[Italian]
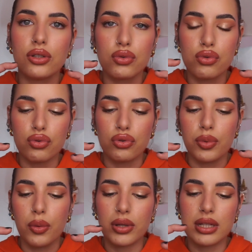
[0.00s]
non sono
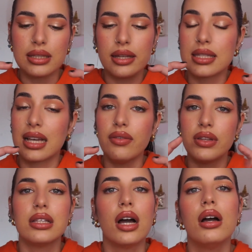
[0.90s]
proprio ad altezza
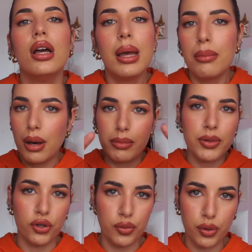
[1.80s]
caviglia, ma mi
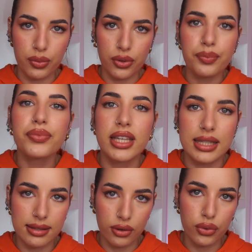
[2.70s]
piace proprio che stiano